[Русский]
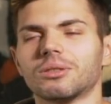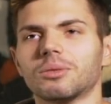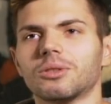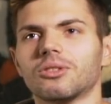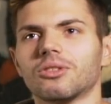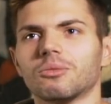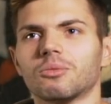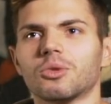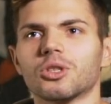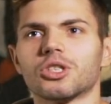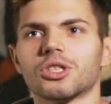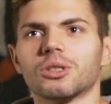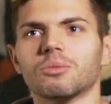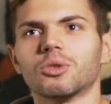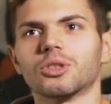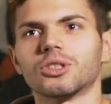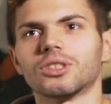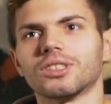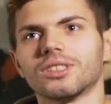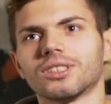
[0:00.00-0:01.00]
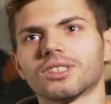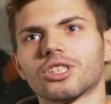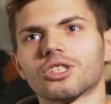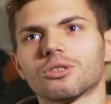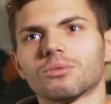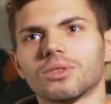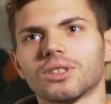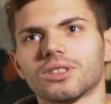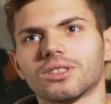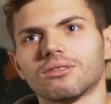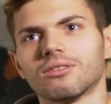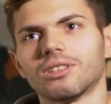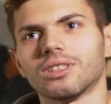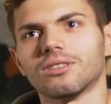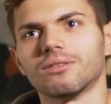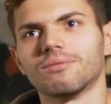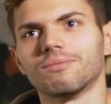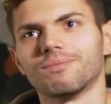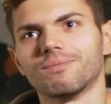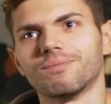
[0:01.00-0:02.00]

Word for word: испытывать больше эмоций, скажем так, ладно.